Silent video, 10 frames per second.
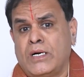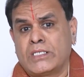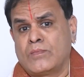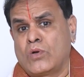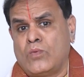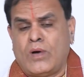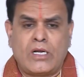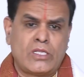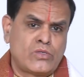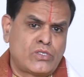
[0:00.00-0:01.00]
మాసంలో
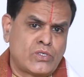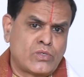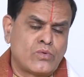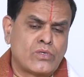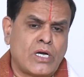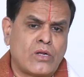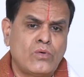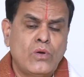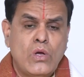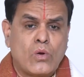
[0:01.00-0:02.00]
వాళ్ళు ఏదో చేసుకుంటారు
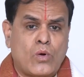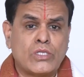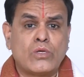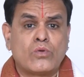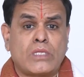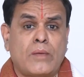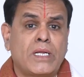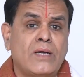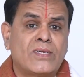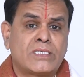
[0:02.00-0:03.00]
కొందరు
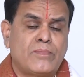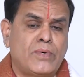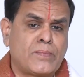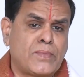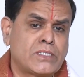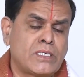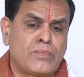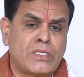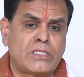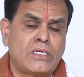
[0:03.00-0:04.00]
తమిళ వర్ష పర్ప్ అని
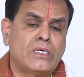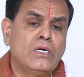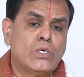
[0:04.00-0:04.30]
చెప్పేసి